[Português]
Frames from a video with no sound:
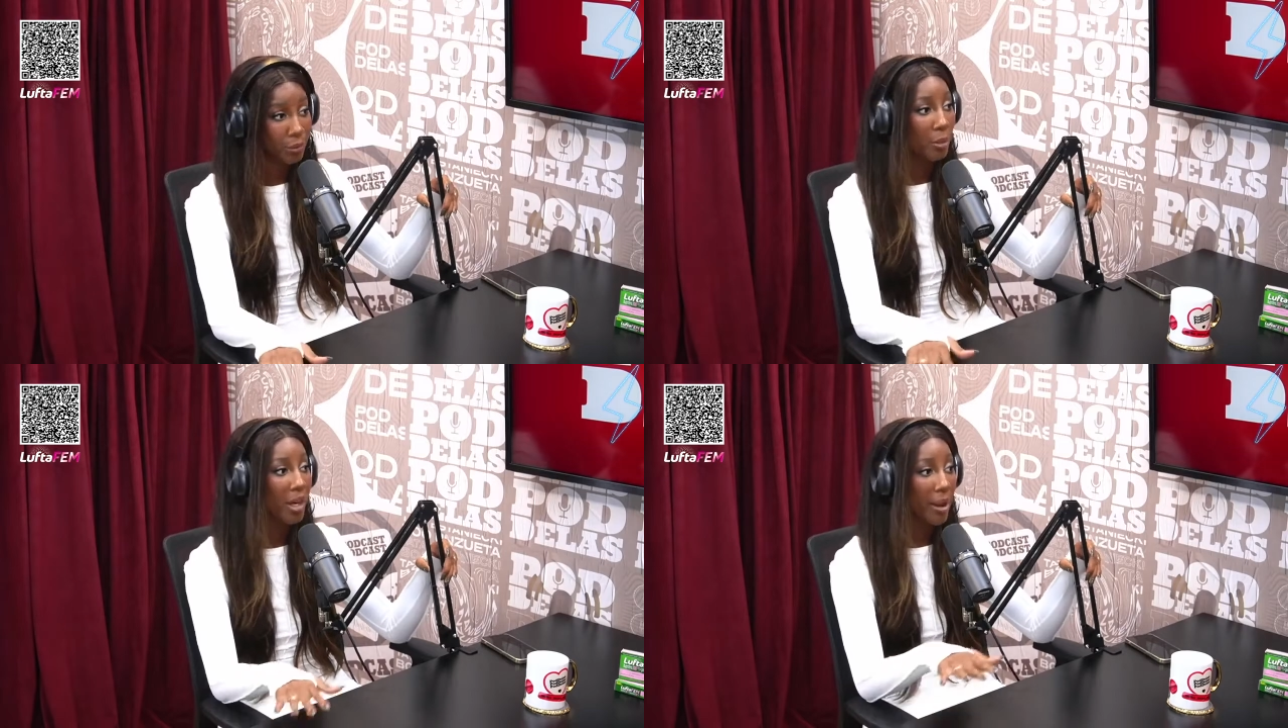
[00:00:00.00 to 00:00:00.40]

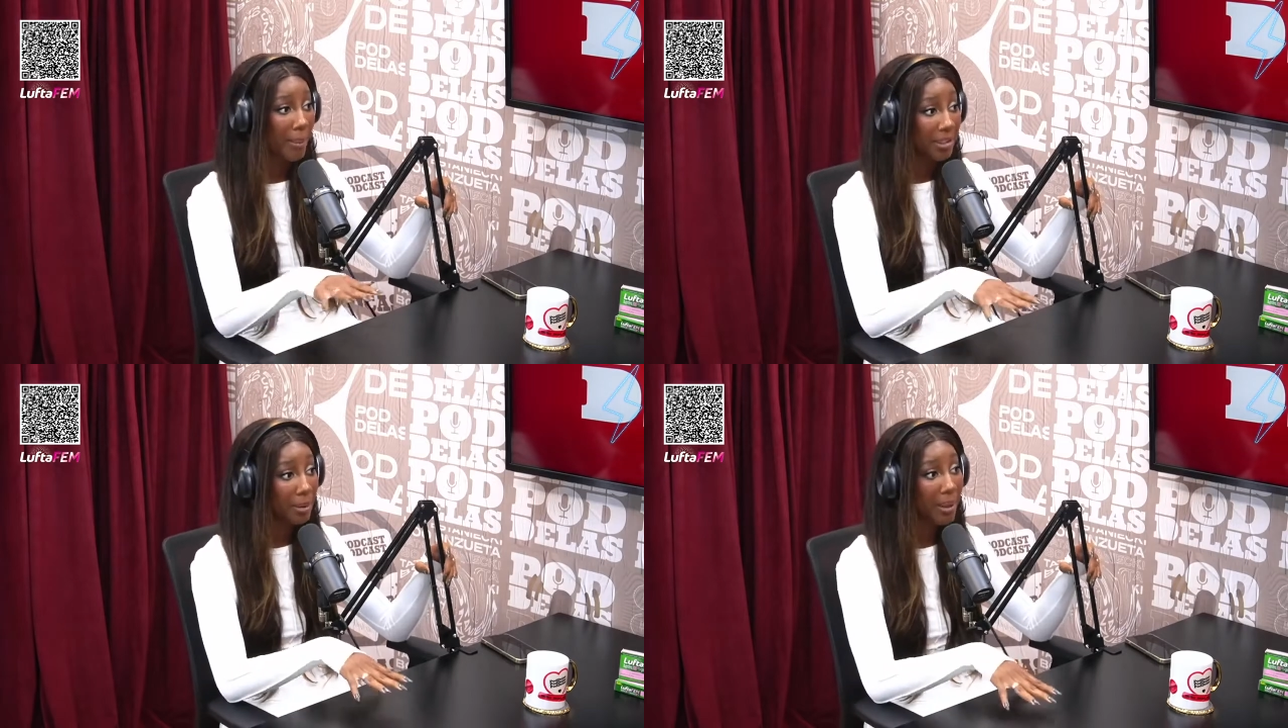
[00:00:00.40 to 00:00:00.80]
Fui morar em
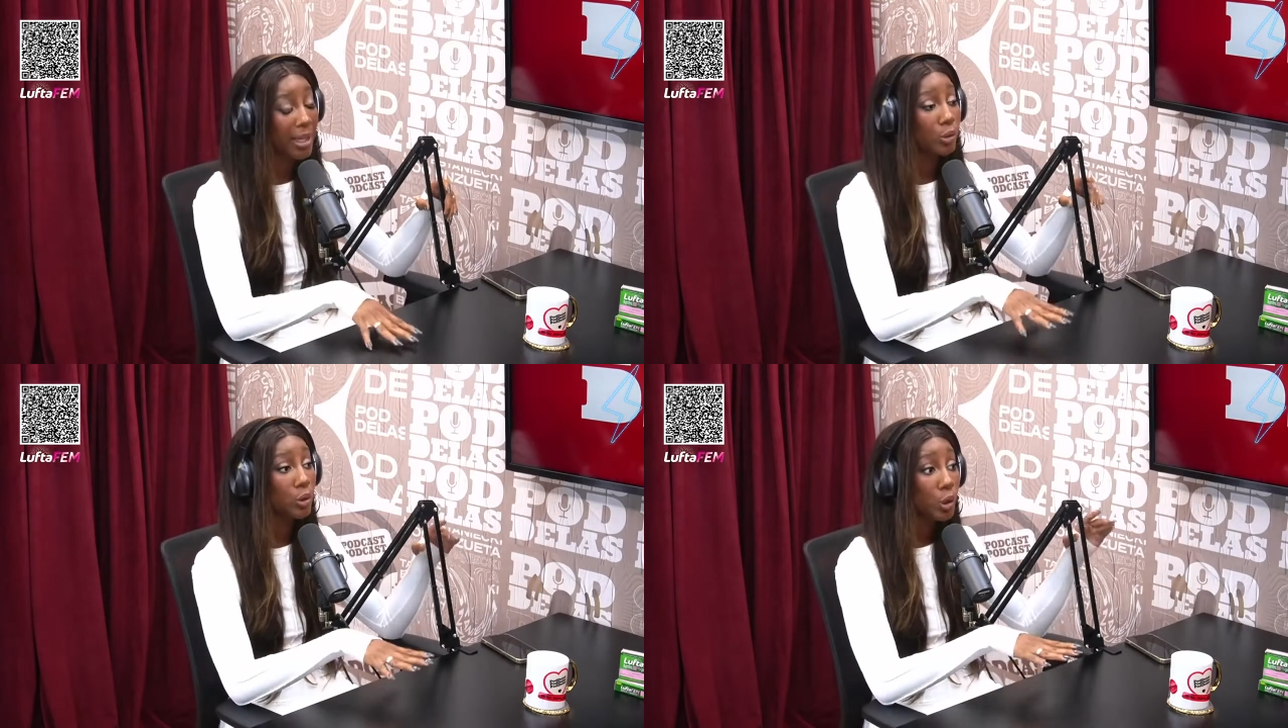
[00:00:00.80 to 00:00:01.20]

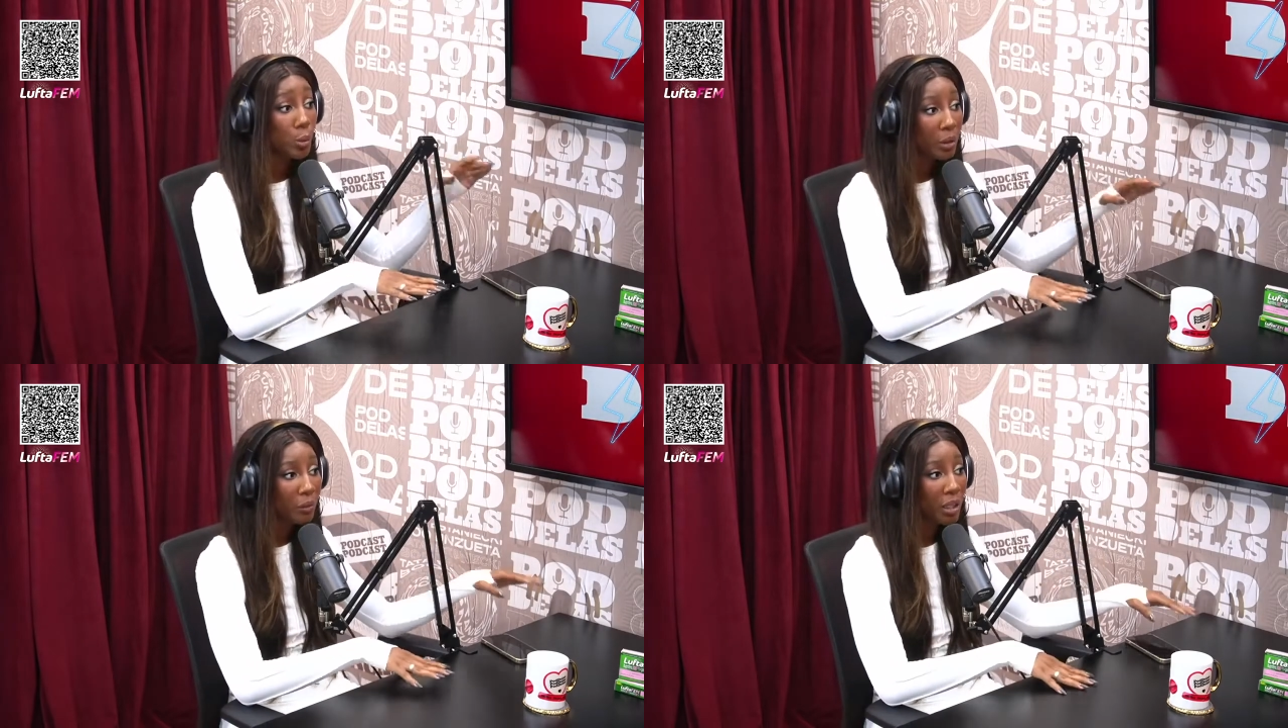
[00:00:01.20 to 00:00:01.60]
apartamento em
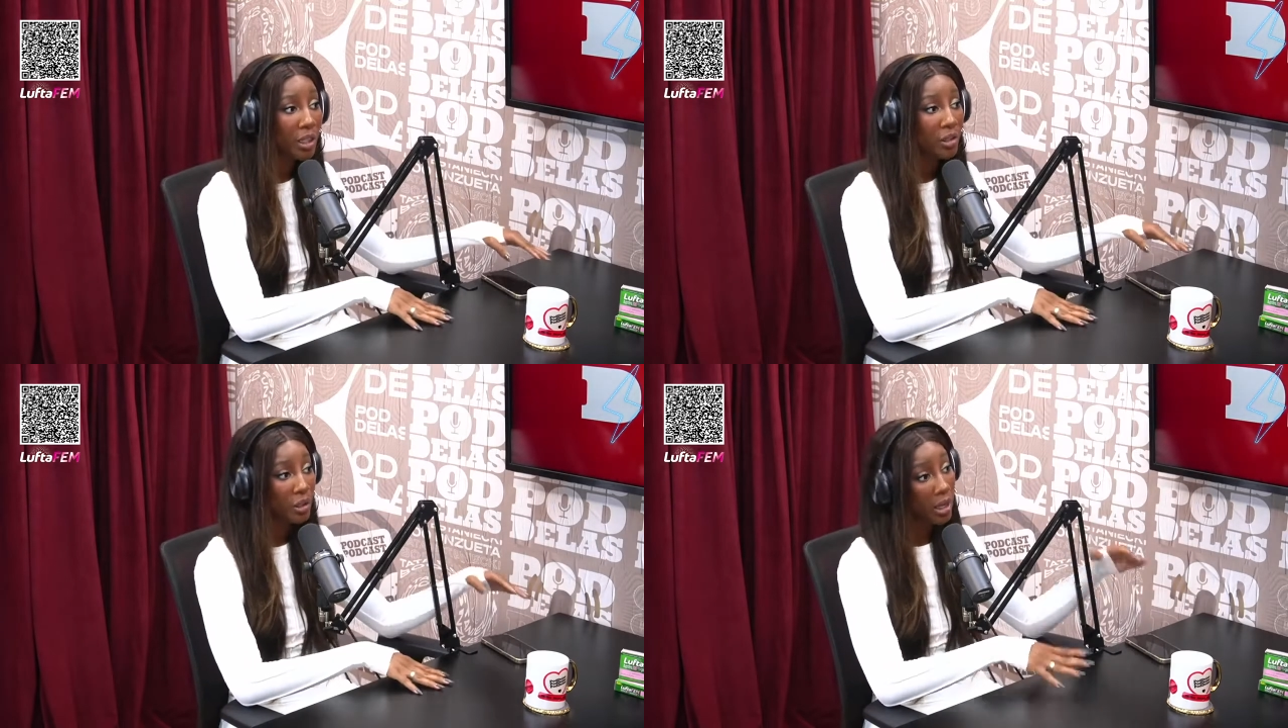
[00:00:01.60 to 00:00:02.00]

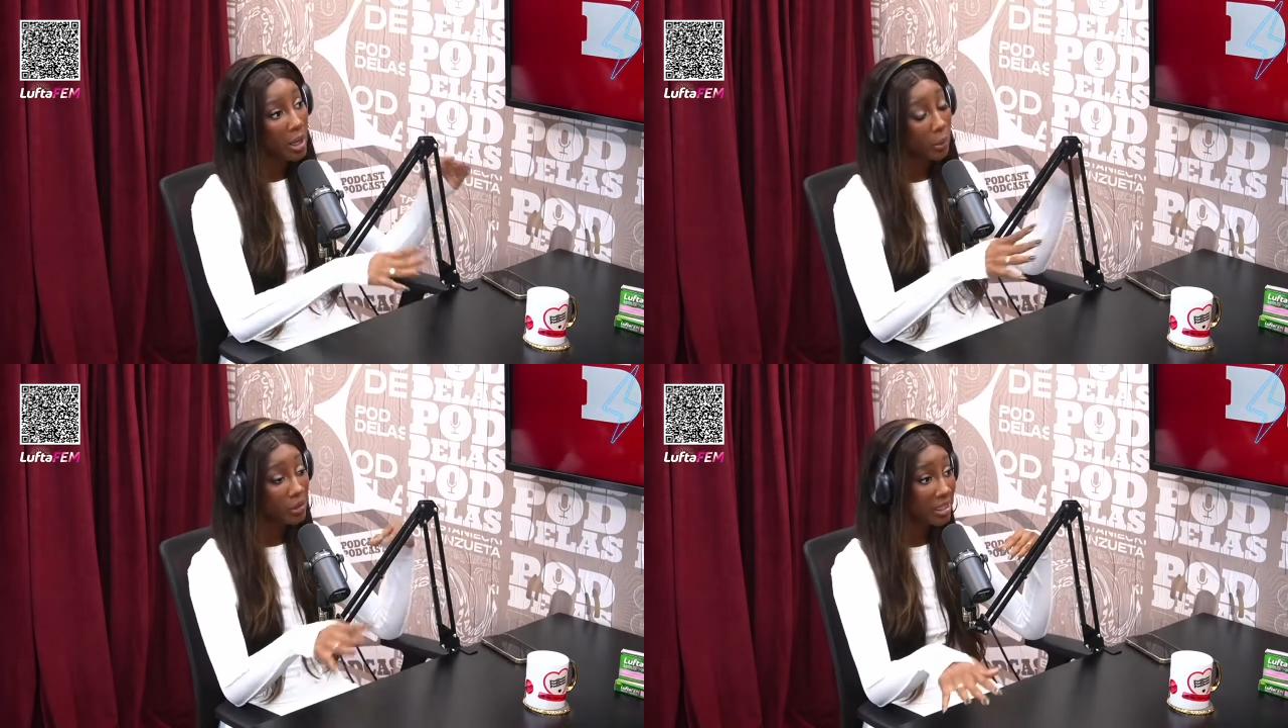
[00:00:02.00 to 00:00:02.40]
2020,
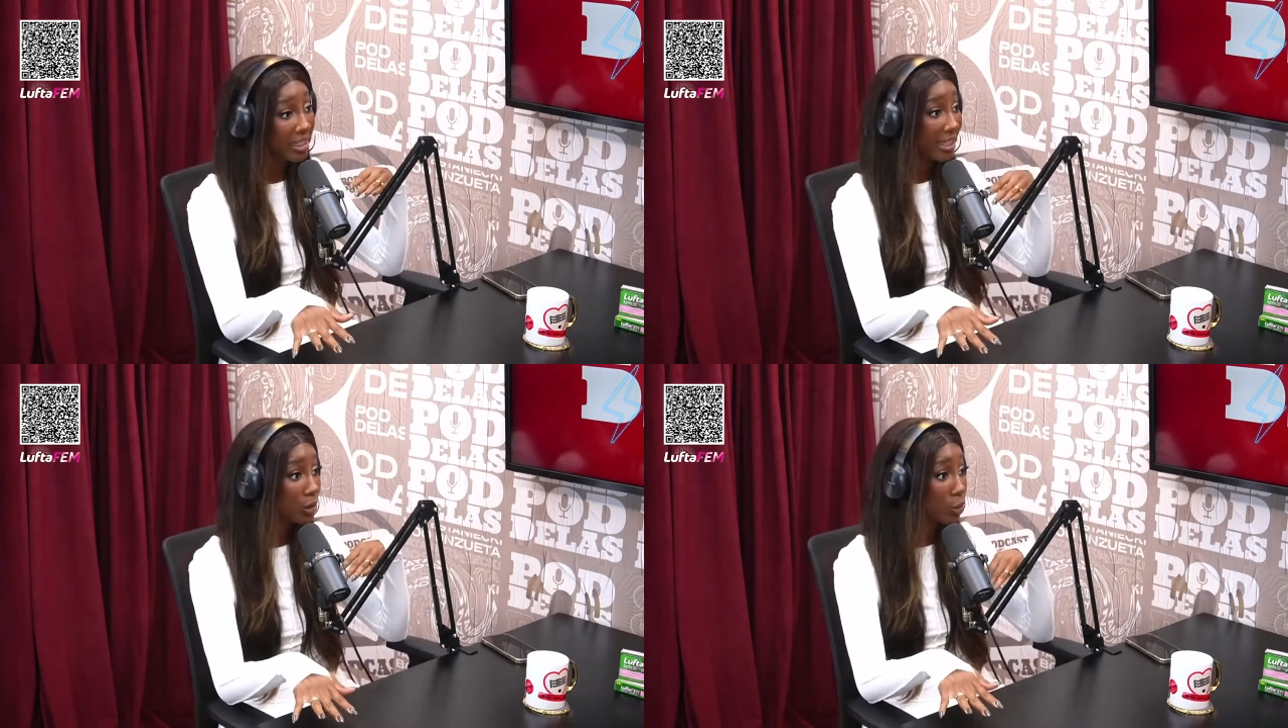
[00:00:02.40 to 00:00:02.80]
quando eu saí da
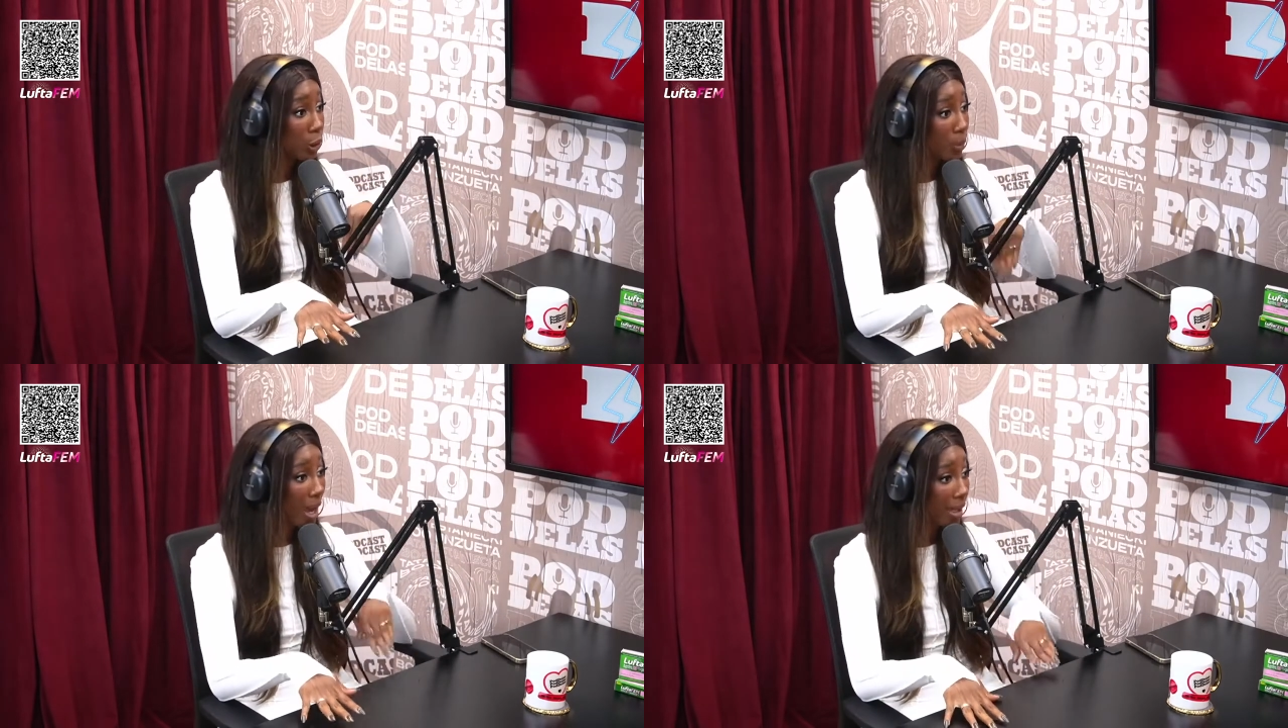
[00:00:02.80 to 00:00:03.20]
casa dos
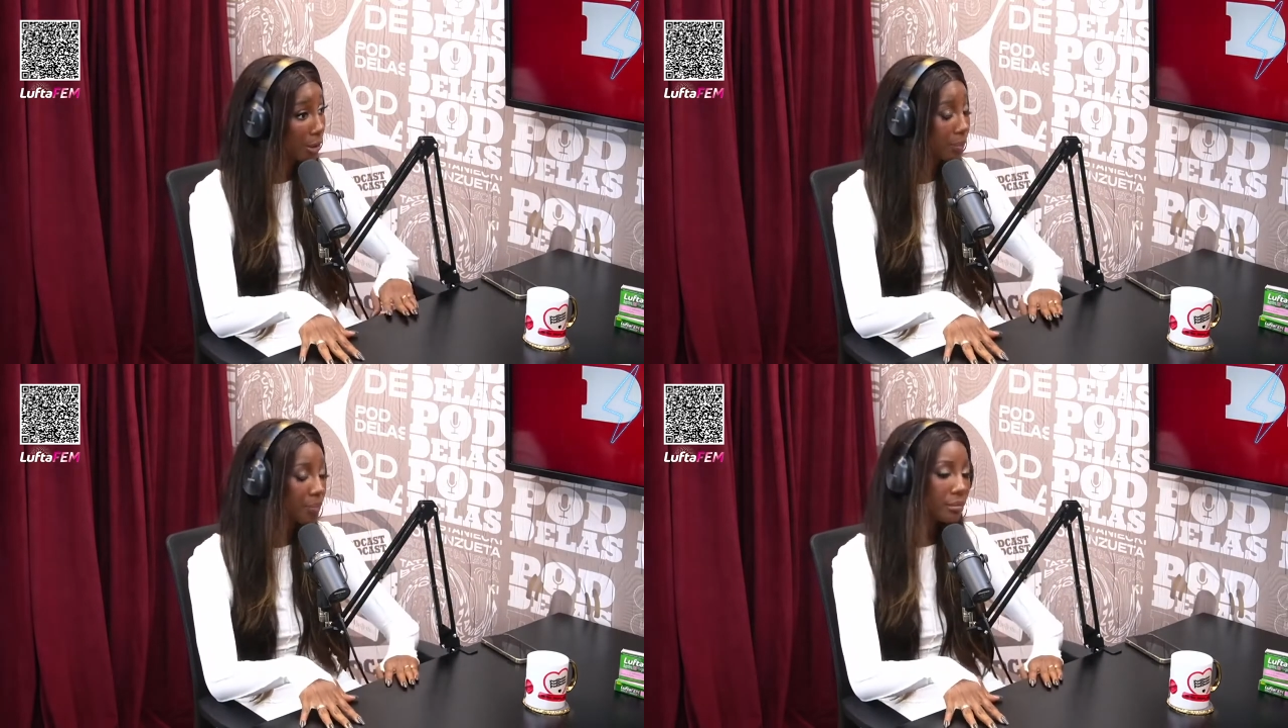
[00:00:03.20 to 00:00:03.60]
meus pais.
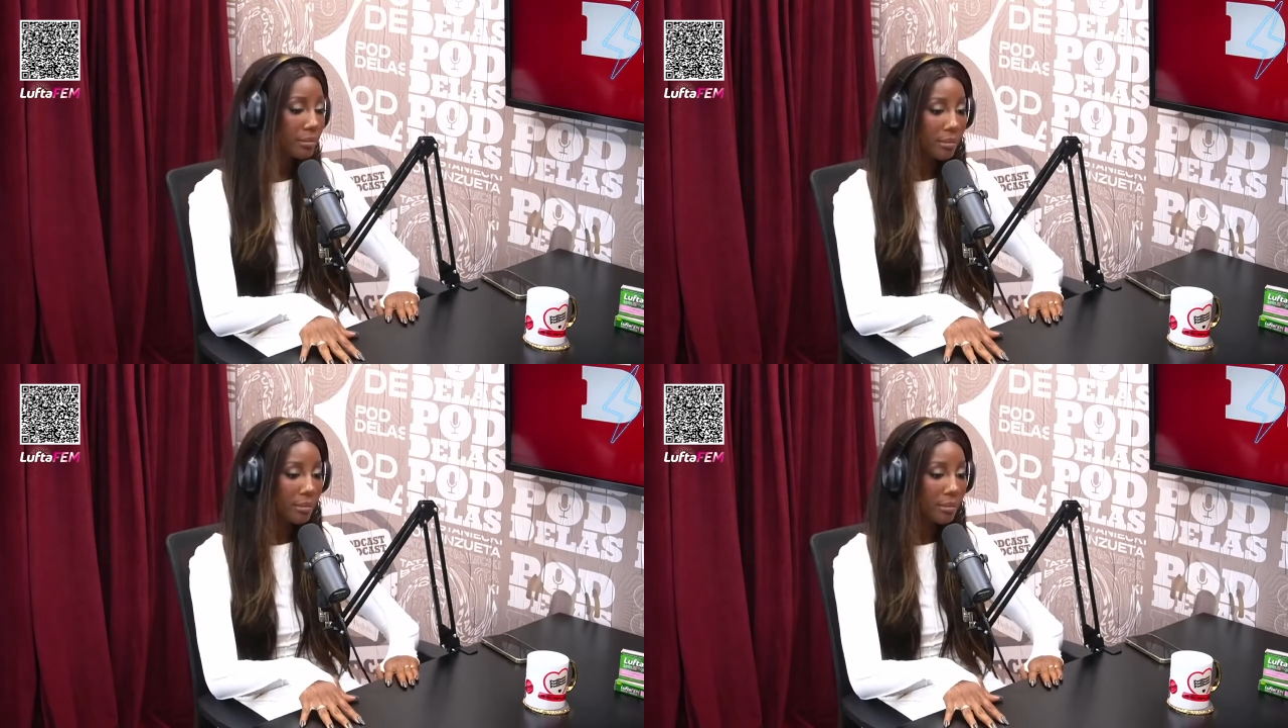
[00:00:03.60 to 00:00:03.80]
Uhum.